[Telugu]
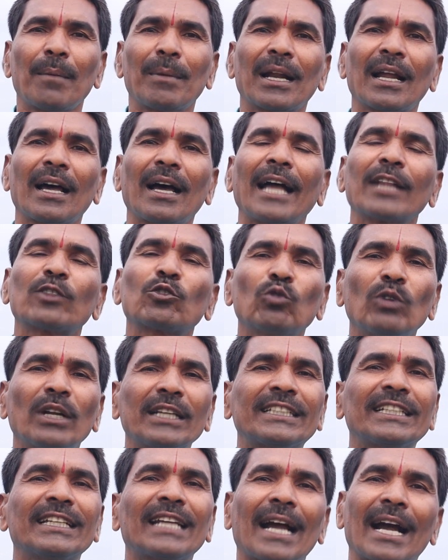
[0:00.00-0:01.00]
మన
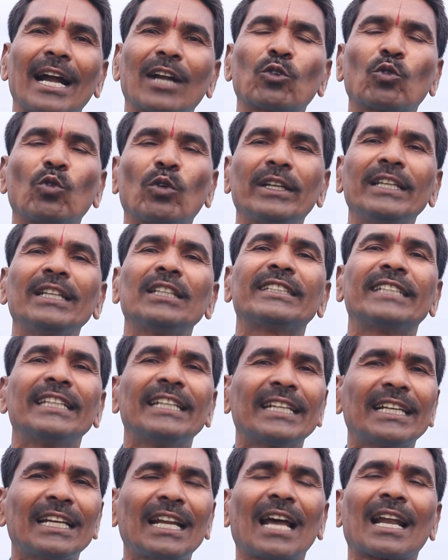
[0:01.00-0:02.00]
అతుకుల చీర కట్టుకొని
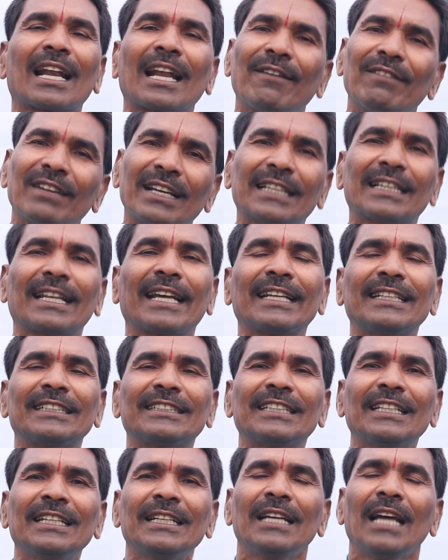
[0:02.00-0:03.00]
చినిగిన రవిక
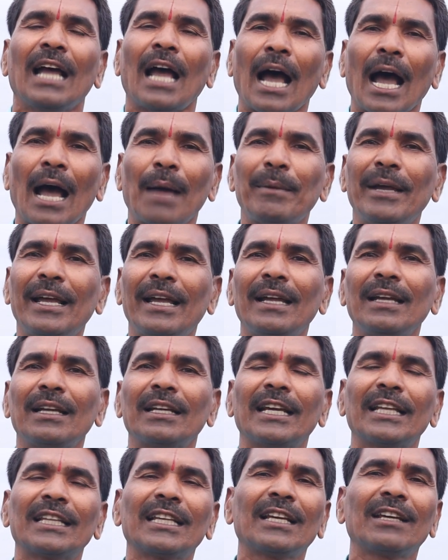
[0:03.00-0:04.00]
ధరించి ఆమె
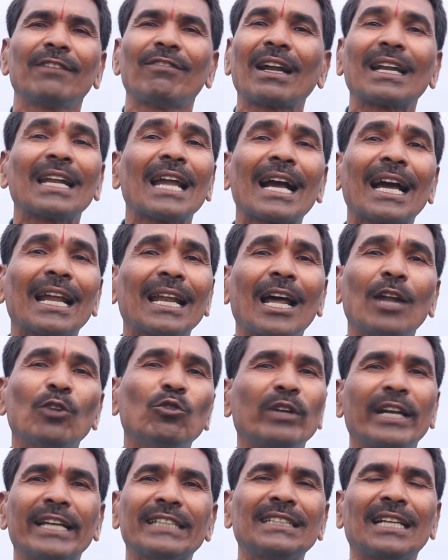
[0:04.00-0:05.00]
ఏది వడ్ల
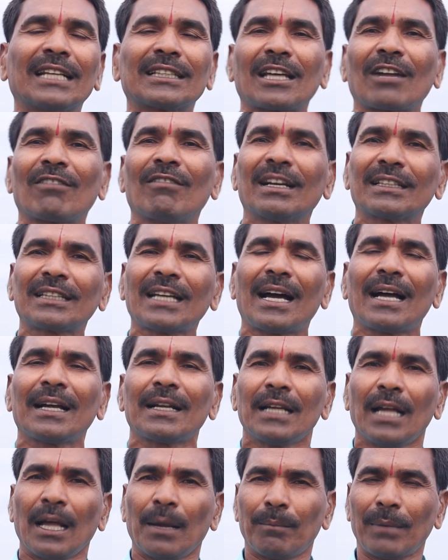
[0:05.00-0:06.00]
కల్లాలు లేచిన తర్వాత
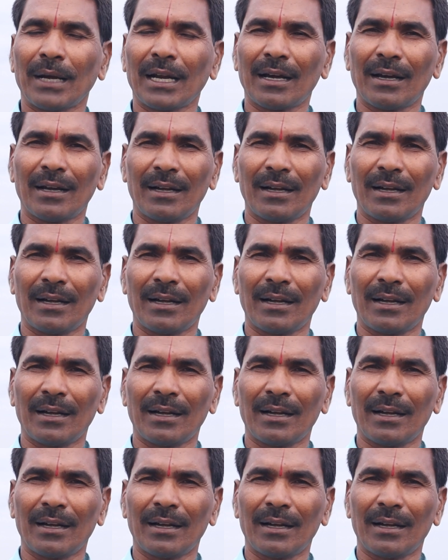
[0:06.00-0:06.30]
మన